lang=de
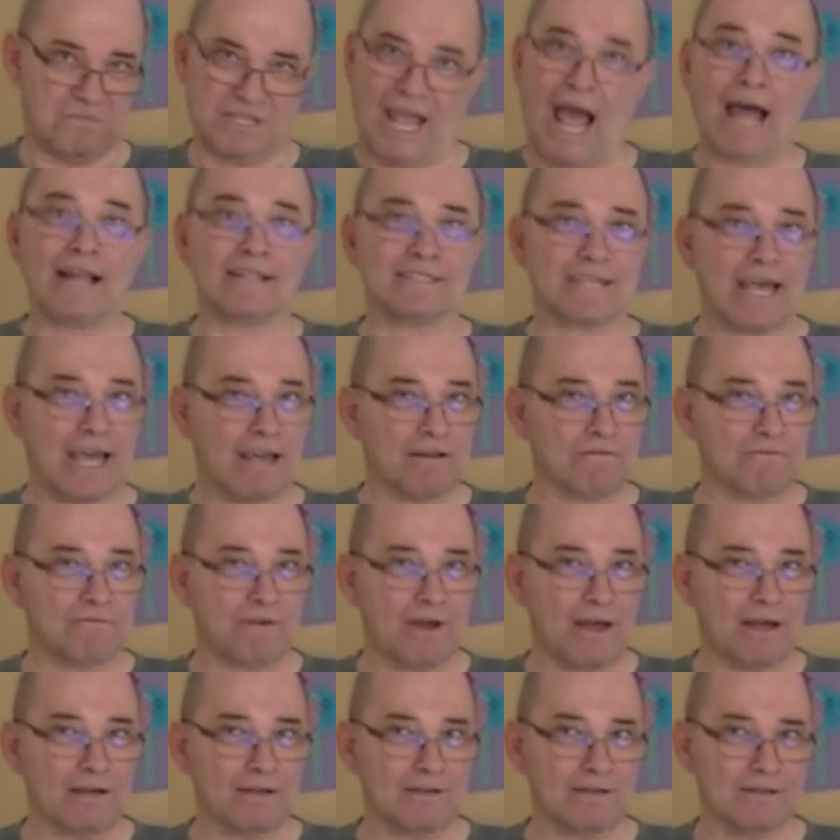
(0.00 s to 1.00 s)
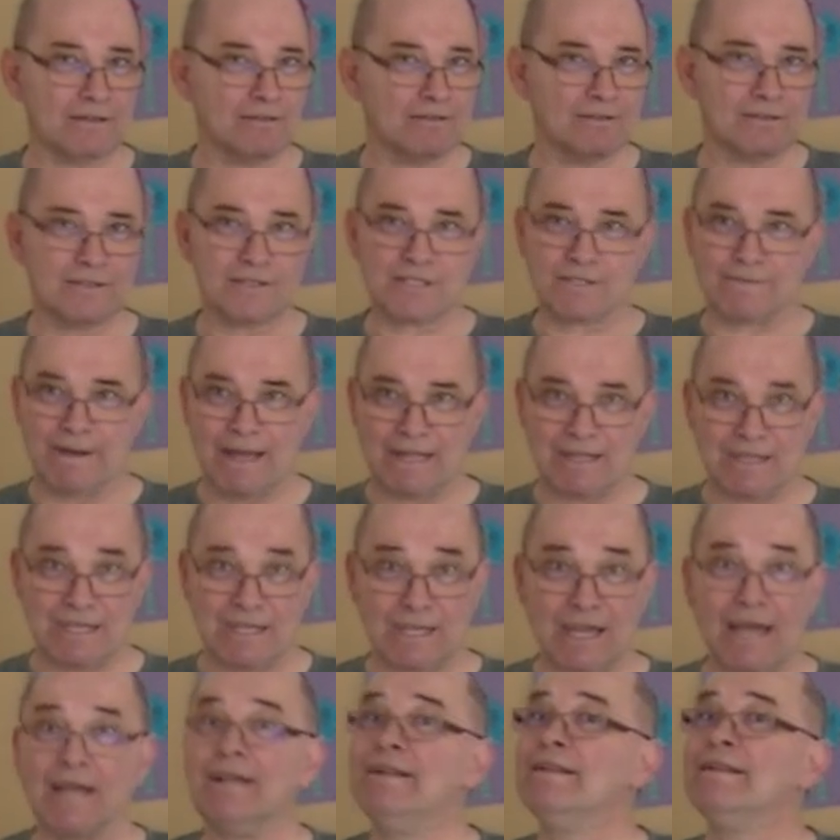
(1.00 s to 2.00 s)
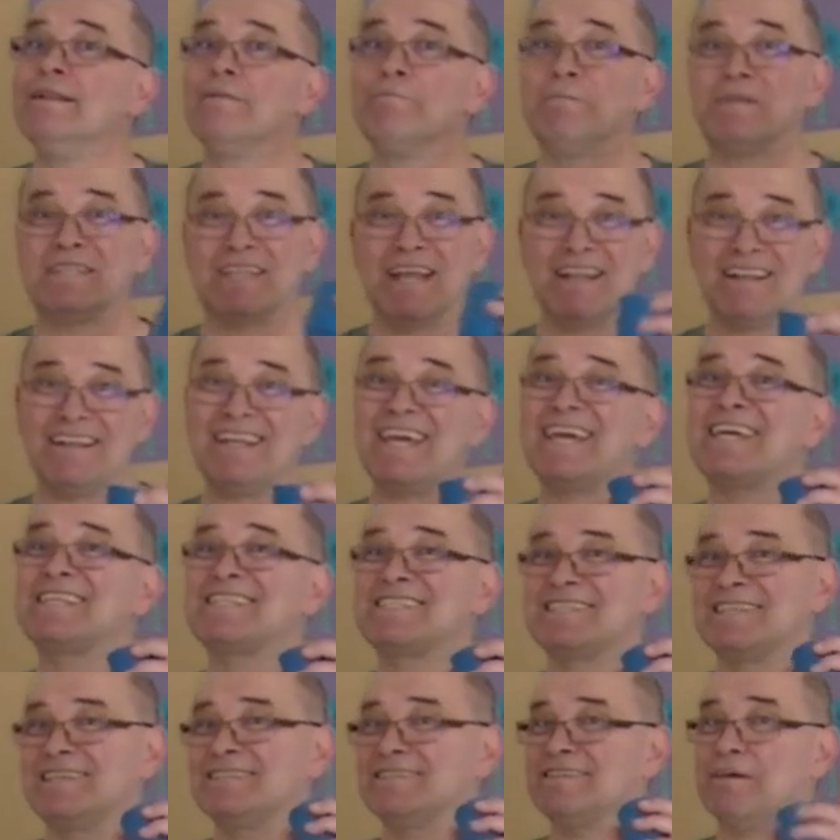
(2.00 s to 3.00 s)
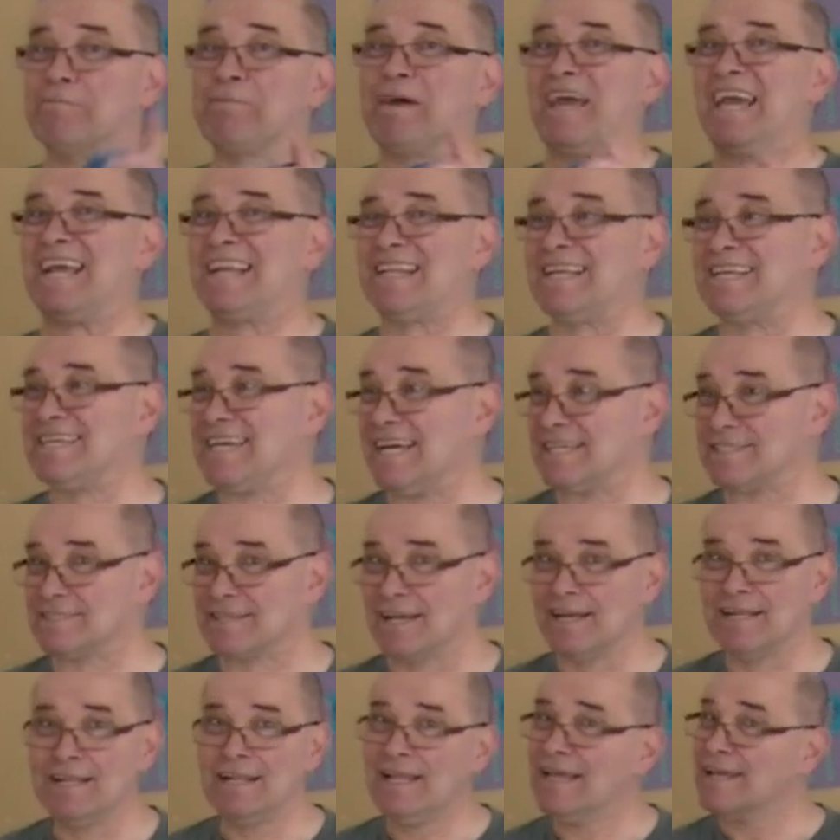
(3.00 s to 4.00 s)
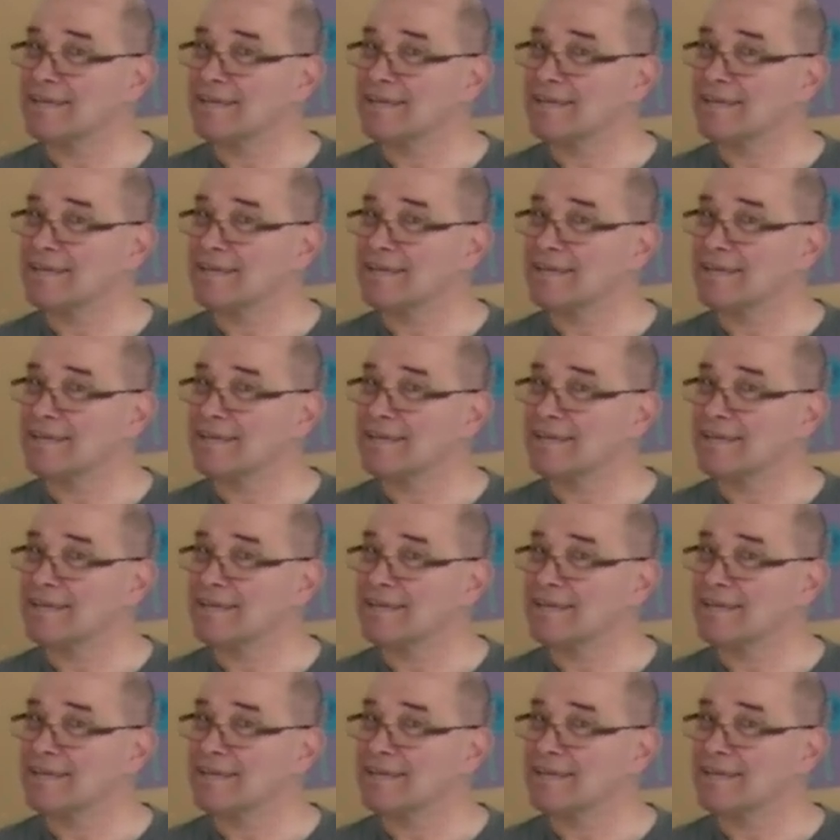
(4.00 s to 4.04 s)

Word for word: Ganz einfach, zwei Dinge, bitte nichts Zerbrechliches.